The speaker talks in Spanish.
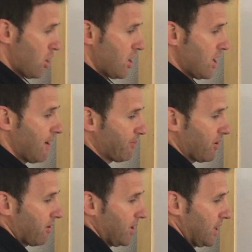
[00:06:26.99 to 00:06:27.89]
la
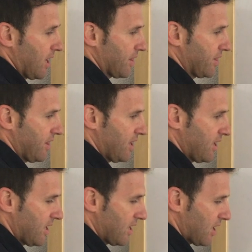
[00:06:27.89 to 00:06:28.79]
probabilidad
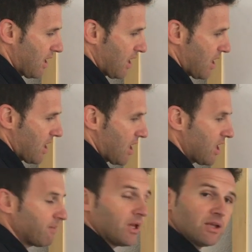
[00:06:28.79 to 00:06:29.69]
de
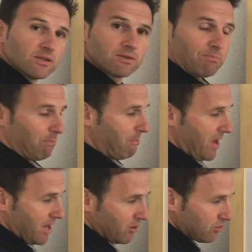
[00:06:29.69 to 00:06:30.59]
m
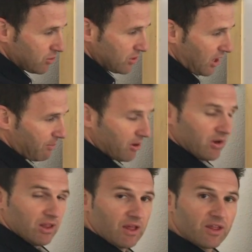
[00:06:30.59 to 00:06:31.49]
menos la
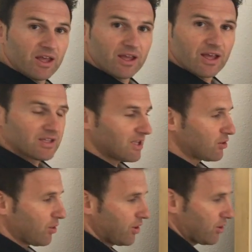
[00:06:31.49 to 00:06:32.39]
probabilidad de este
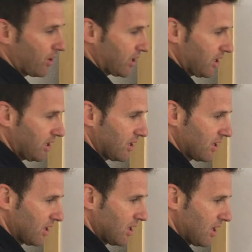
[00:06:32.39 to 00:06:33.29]
trocito de aquí.
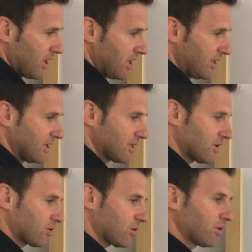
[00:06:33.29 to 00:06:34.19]
Y ese
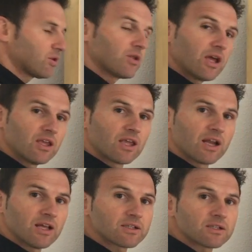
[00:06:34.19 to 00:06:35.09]
trocito de ahí,
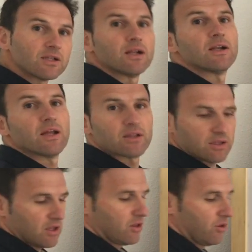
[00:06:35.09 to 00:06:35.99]
¿quién es? La
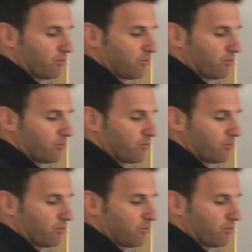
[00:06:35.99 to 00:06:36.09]
intersección,